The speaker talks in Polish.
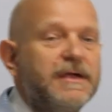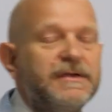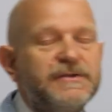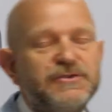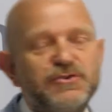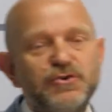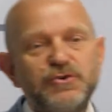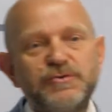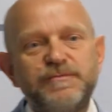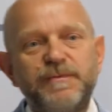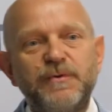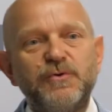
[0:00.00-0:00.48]

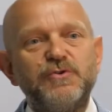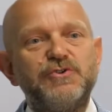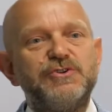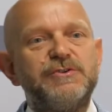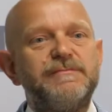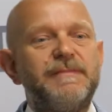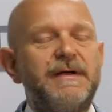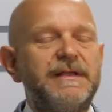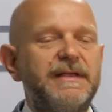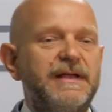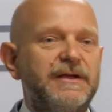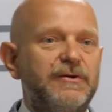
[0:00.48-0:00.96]
służby
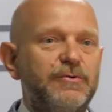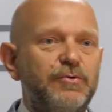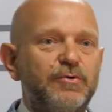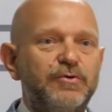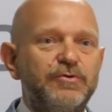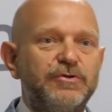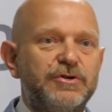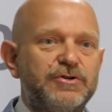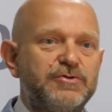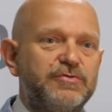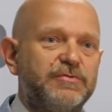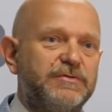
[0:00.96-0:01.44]
utrzymania
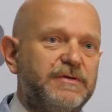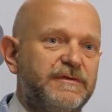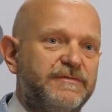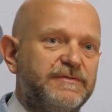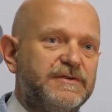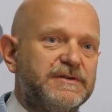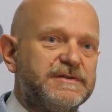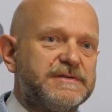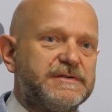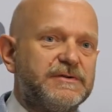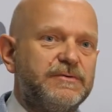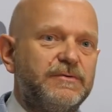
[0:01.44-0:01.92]
ruchu doszły do
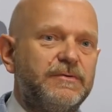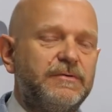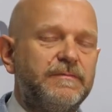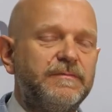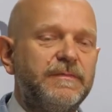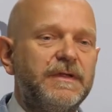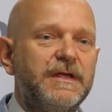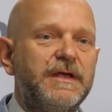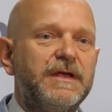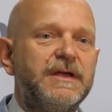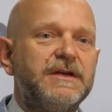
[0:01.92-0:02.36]
wniosku,